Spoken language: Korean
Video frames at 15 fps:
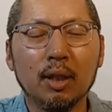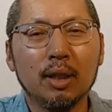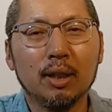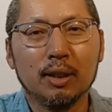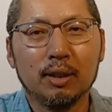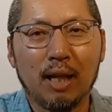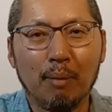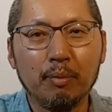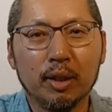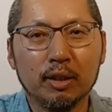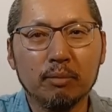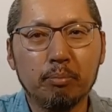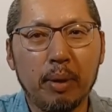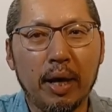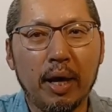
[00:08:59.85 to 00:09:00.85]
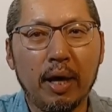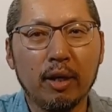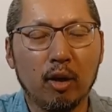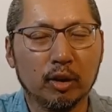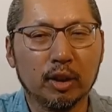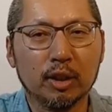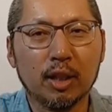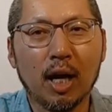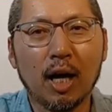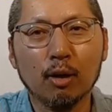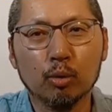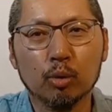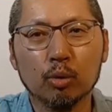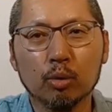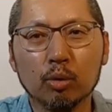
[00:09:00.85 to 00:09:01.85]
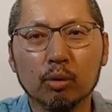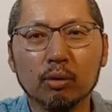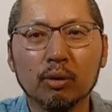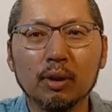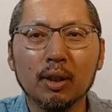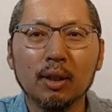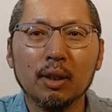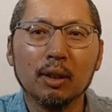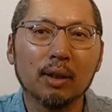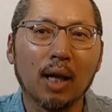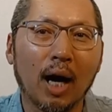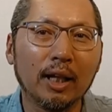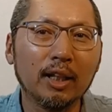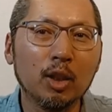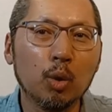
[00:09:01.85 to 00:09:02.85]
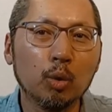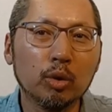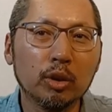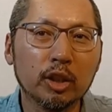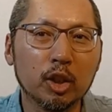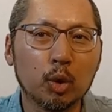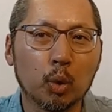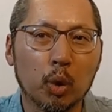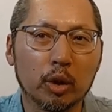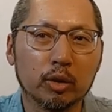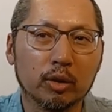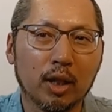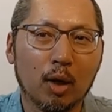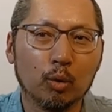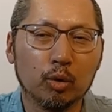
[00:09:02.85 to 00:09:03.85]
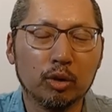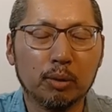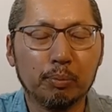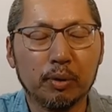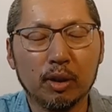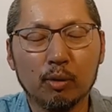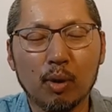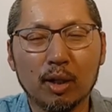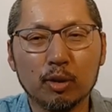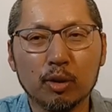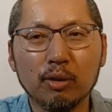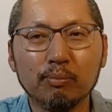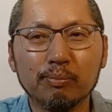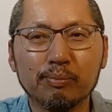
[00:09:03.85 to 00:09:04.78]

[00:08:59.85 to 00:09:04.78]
남자는 배 여자는 항구도 닷 이론을 기초로 해서 나온 듯 싶기도 하죠.